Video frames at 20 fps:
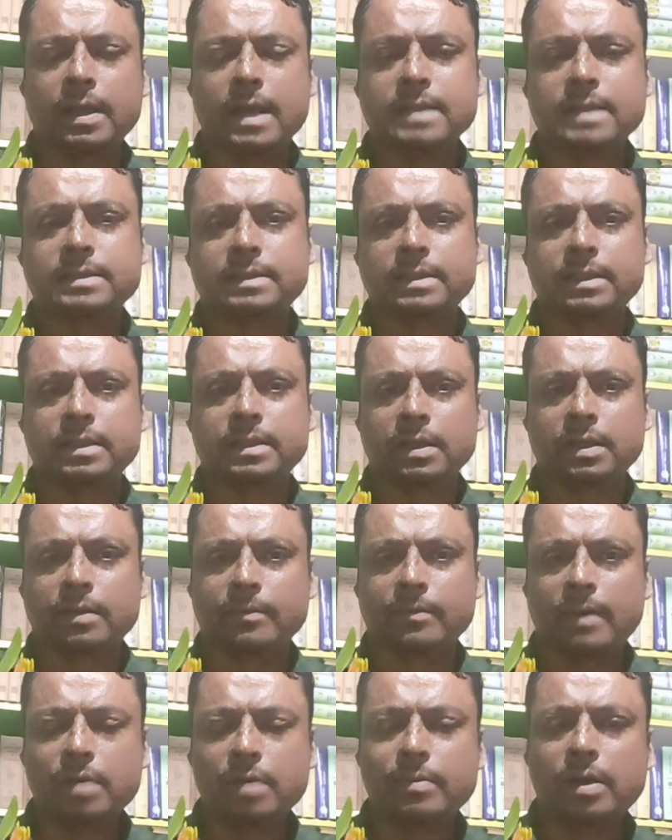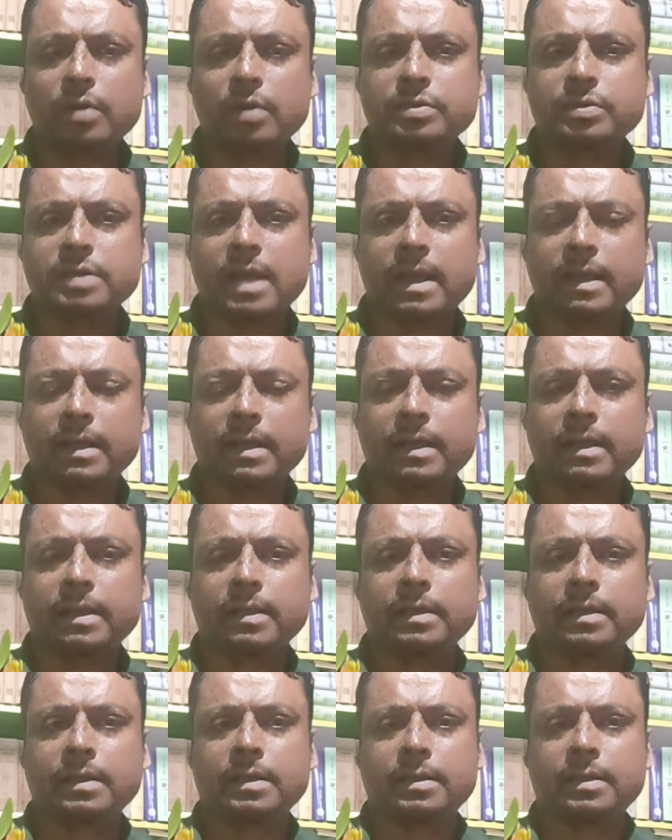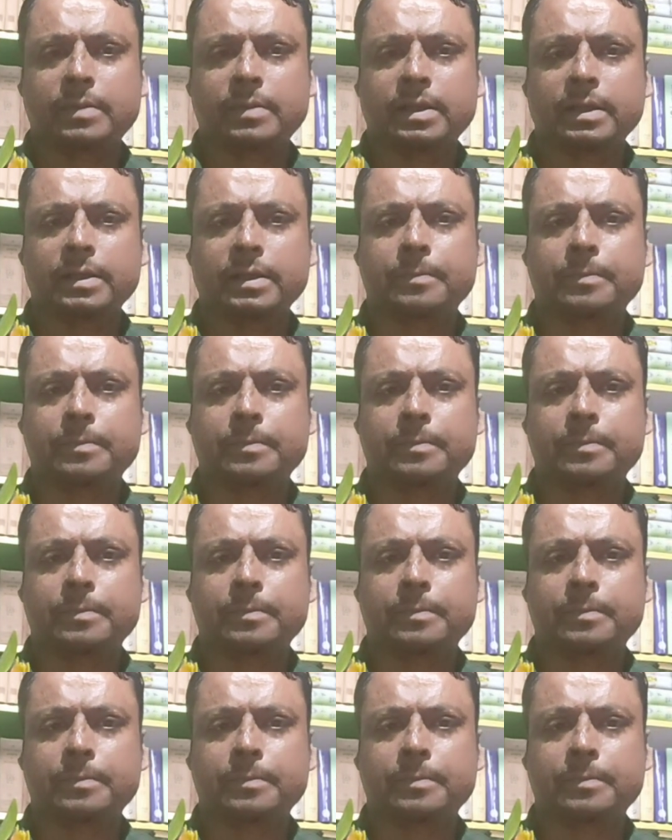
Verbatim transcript: আজকে ভালো ভালো জায়গায় মানে